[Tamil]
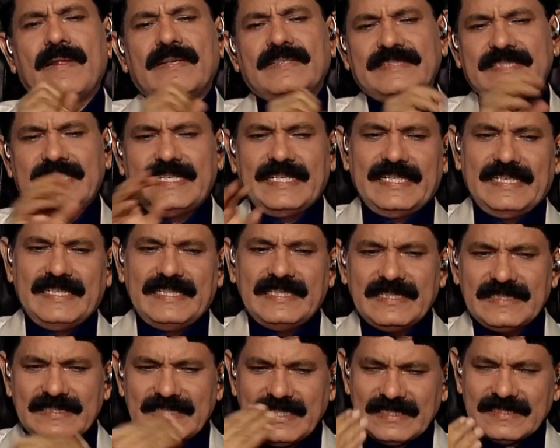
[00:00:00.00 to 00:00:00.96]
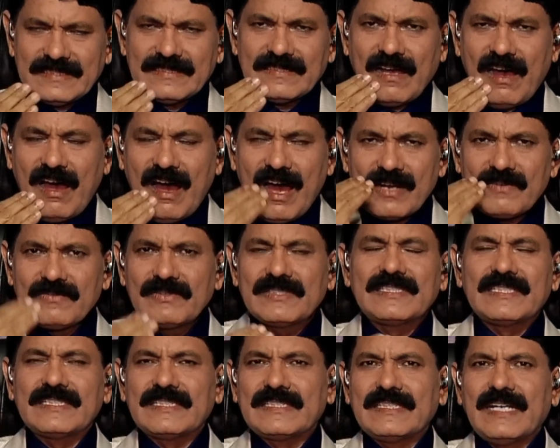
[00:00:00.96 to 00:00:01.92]
சரி இந்த செக்ஸ்
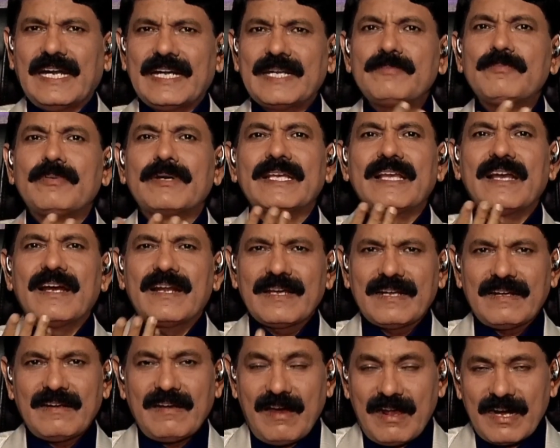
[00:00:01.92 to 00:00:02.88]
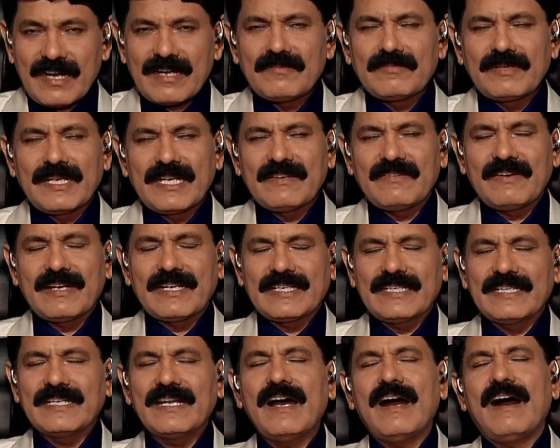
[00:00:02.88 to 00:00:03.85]
ஆர்வத்திற்கு அடிப்படையான காரணம் என்னவாக
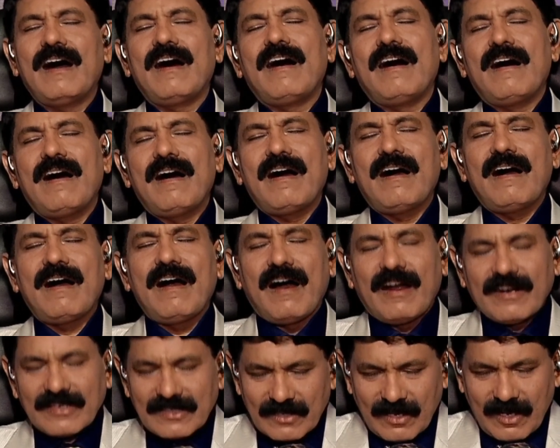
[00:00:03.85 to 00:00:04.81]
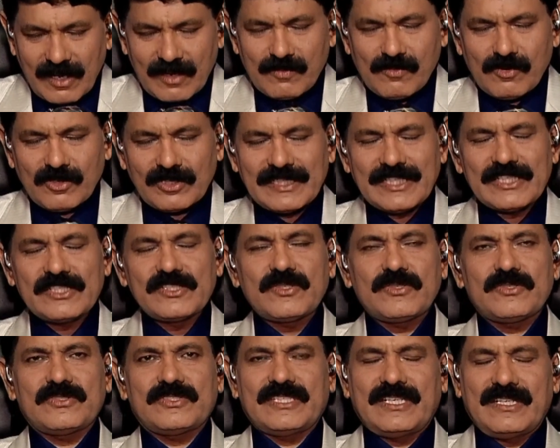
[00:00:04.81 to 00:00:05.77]
இருக்குன்னா ஆண் ஹார்மோன்
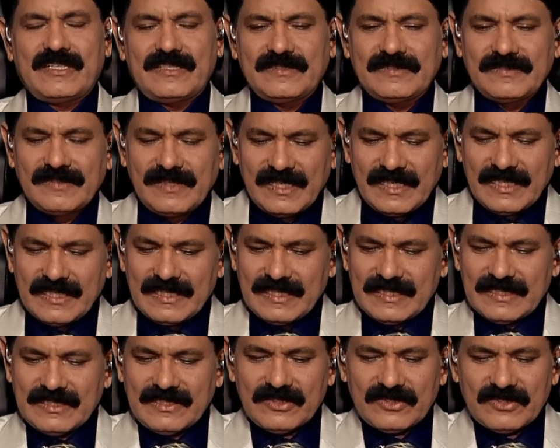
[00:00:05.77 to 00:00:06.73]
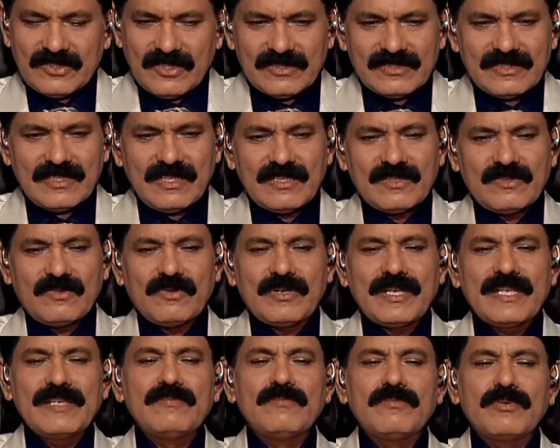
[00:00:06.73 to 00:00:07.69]
டெஸ்டோசிரான் டெஸ்டோசிரான்
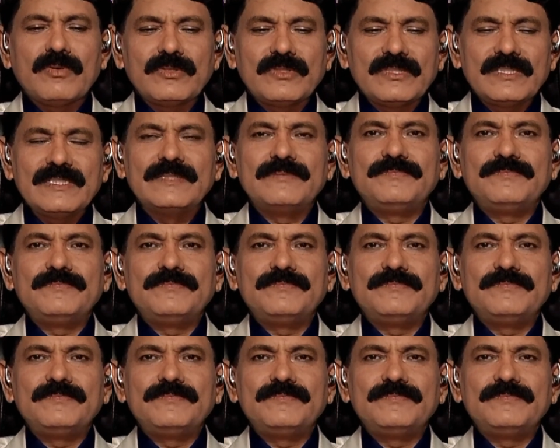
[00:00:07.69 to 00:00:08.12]
குறையும் போது